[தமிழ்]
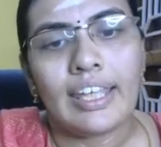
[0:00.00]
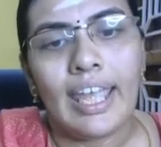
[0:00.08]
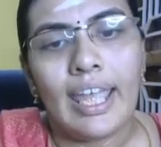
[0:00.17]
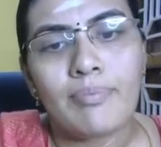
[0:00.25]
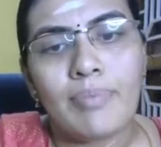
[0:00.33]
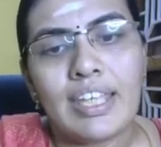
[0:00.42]

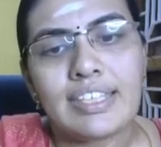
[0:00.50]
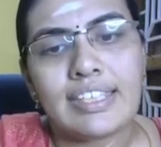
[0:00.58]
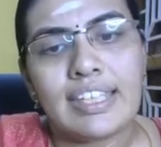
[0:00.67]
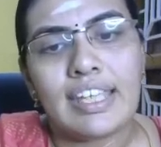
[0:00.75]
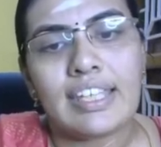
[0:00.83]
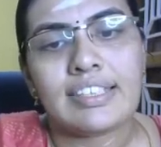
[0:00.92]

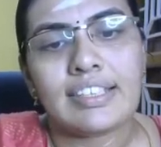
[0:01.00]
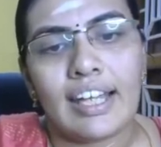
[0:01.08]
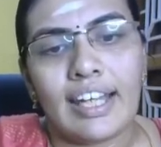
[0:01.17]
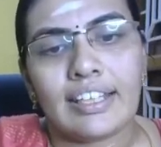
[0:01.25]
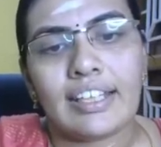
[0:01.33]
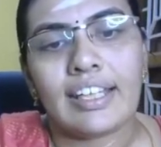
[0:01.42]
ஏபிசி இஸ்
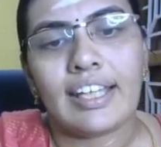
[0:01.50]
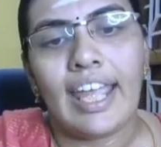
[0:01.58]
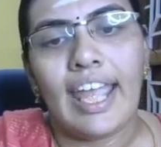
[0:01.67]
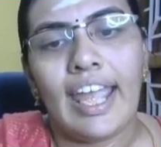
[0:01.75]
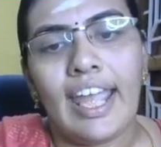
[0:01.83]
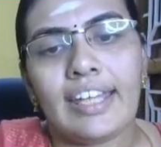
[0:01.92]
கரெக்டு
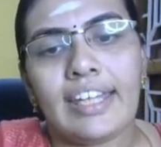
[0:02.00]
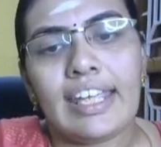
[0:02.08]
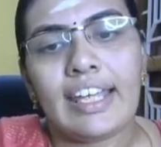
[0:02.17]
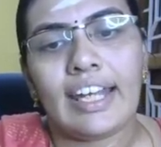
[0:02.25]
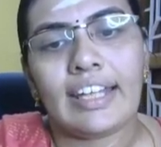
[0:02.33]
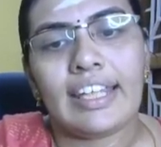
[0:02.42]
ஏடி
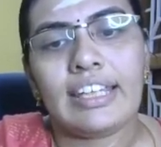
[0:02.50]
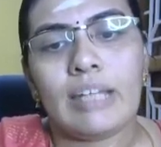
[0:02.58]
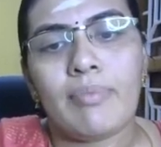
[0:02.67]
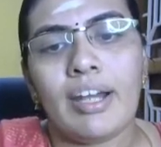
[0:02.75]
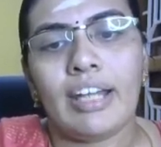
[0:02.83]
கரெக்ட் இந்த மாதிரி